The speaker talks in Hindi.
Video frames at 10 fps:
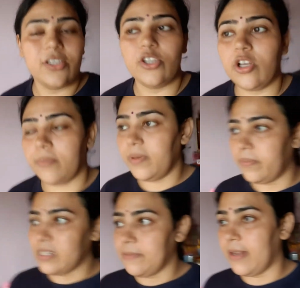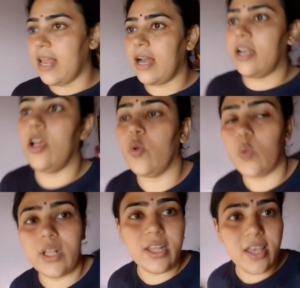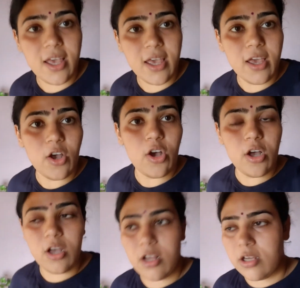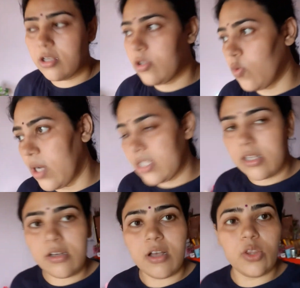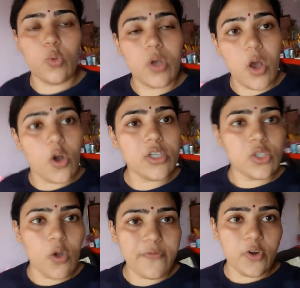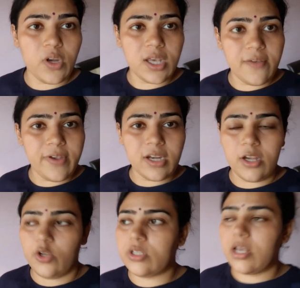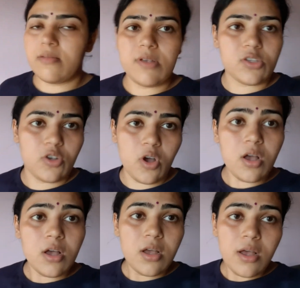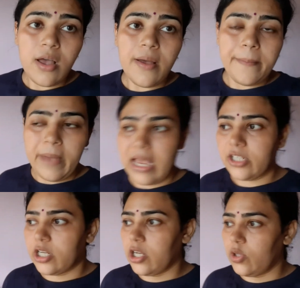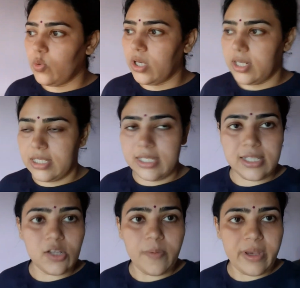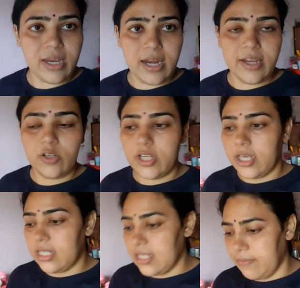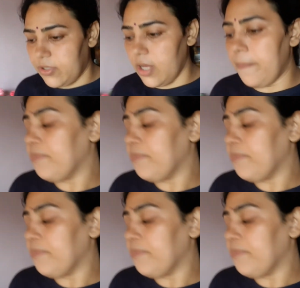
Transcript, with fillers: तो अभी बस मैंने आटा गूंद लिया है और थोड़ा सा कद्दू का और सॉफ्ट होने का वेट कर रही हूँ उसके बाद मैं उसको मैश कर दूँगी अच्छे से तो हमारी रेडी हो जाएगी सब्जी